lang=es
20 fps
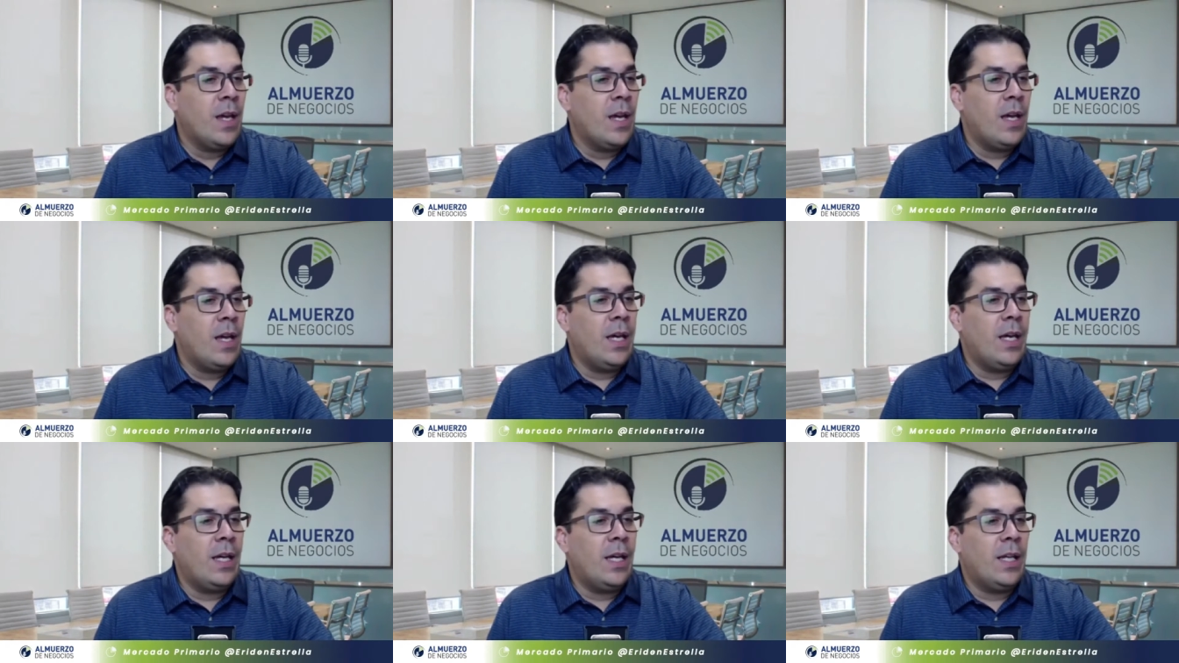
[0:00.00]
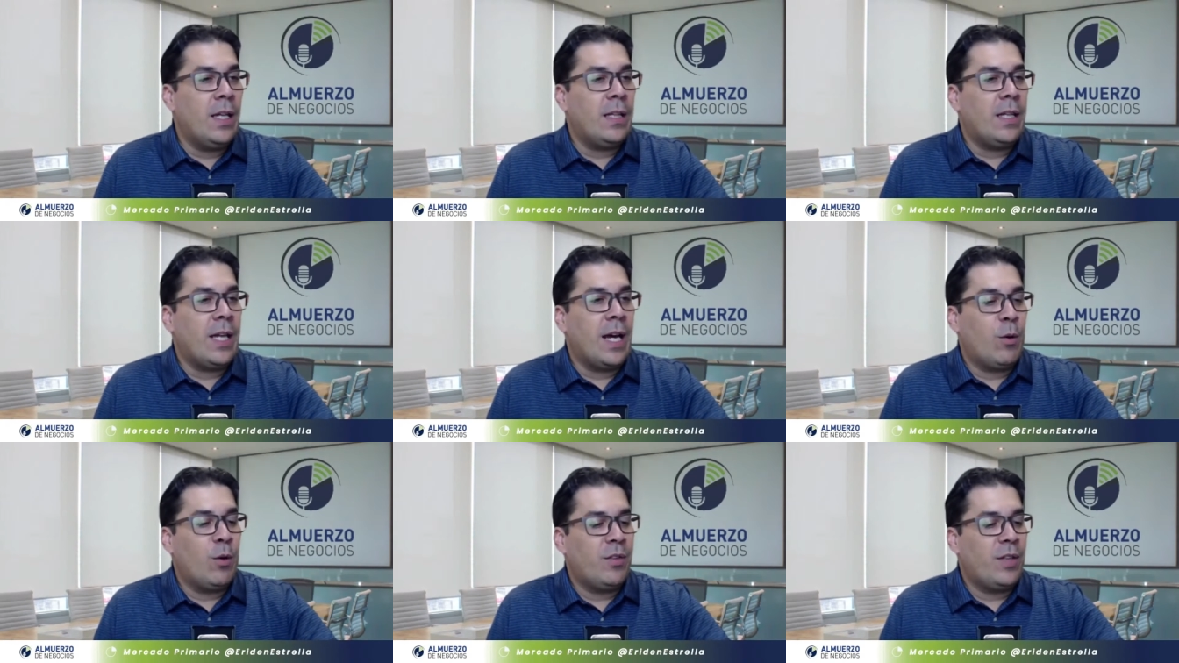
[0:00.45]
eh,
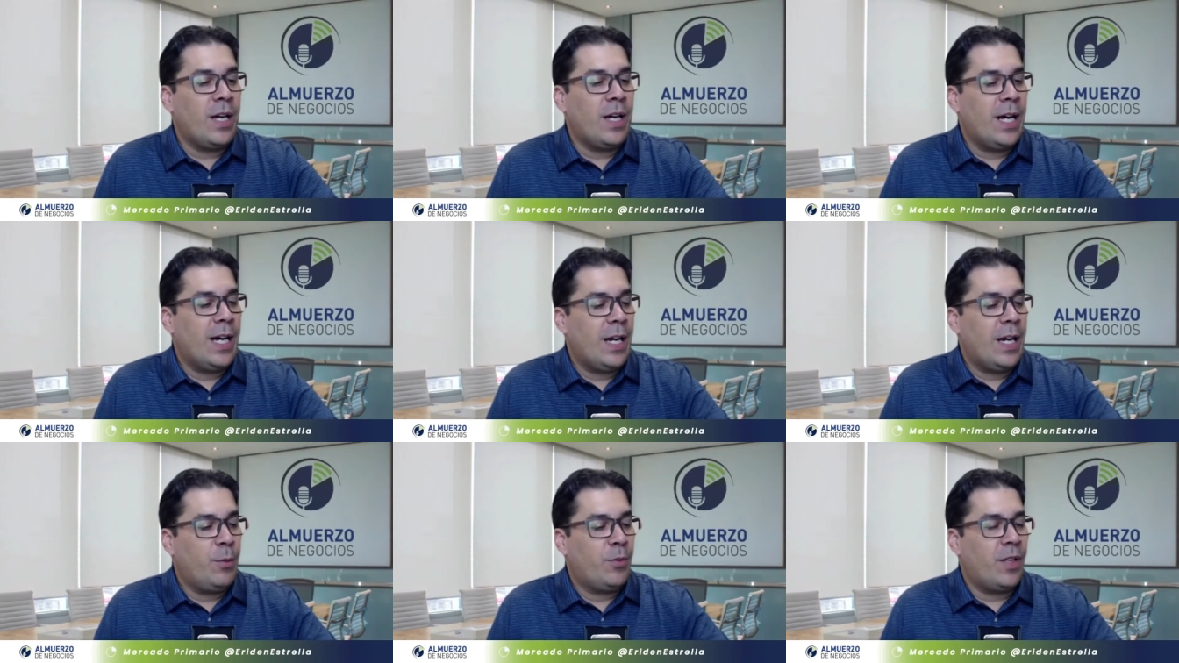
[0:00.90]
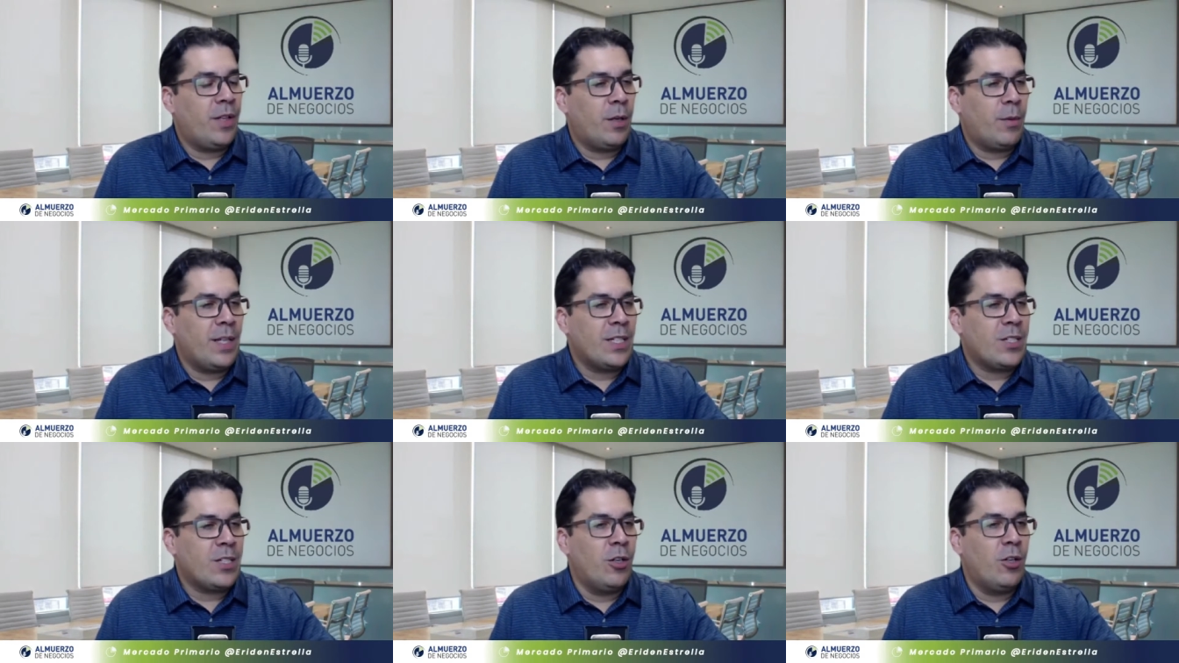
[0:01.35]
te hago esa
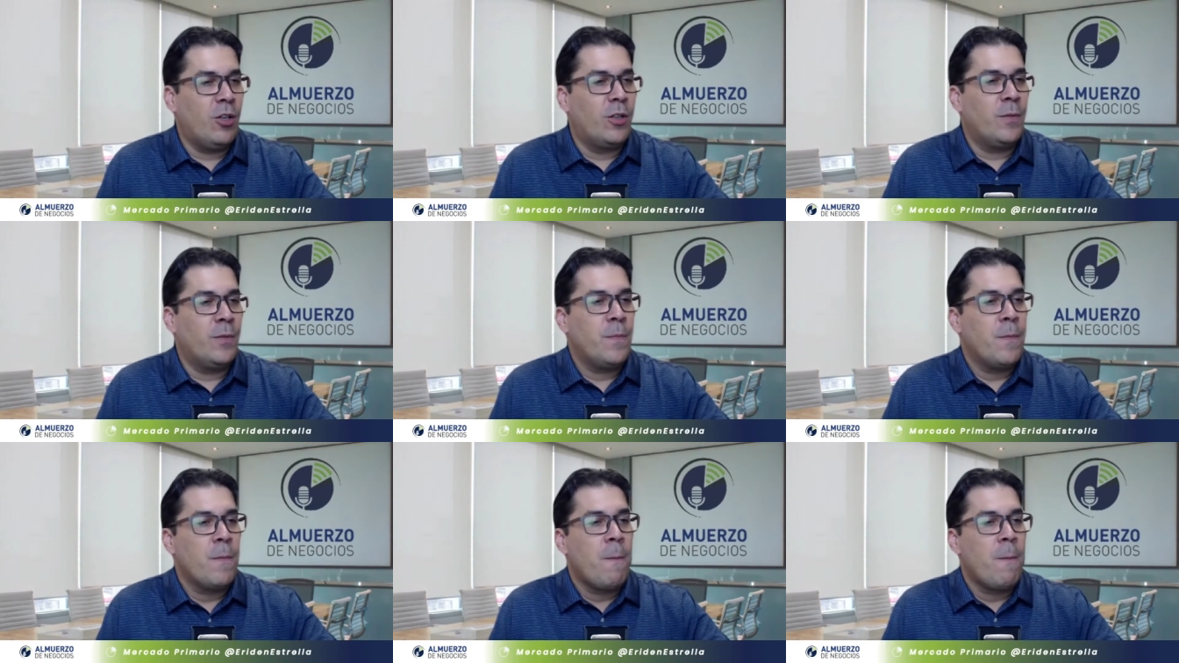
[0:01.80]
observación,